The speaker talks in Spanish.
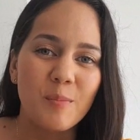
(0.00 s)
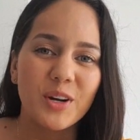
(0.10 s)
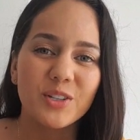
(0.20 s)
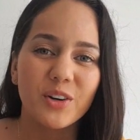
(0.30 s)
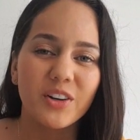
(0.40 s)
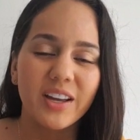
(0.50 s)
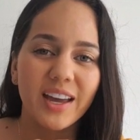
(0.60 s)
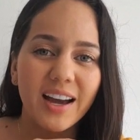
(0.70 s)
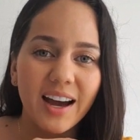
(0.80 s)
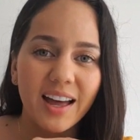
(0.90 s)
Pero yo creo
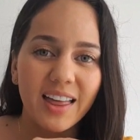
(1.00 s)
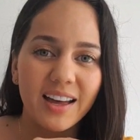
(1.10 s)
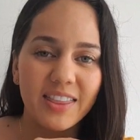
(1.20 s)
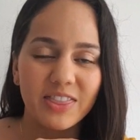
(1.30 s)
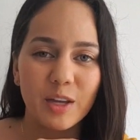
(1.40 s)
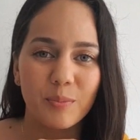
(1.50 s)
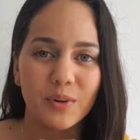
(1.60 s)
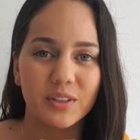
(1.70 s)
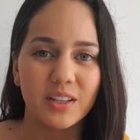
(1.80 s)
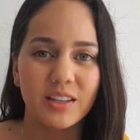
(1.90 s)
que cada
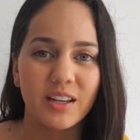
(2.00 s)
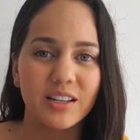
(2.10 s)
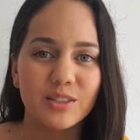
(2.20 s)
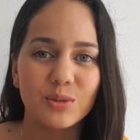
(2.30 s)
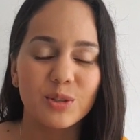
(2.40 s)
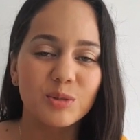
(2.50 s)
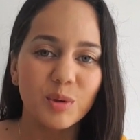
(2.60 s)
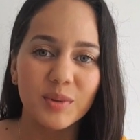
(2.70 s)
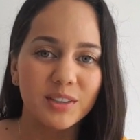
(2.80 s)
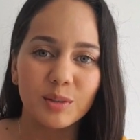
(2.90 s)
deporte tiene su
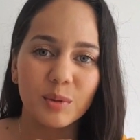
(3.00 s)
momento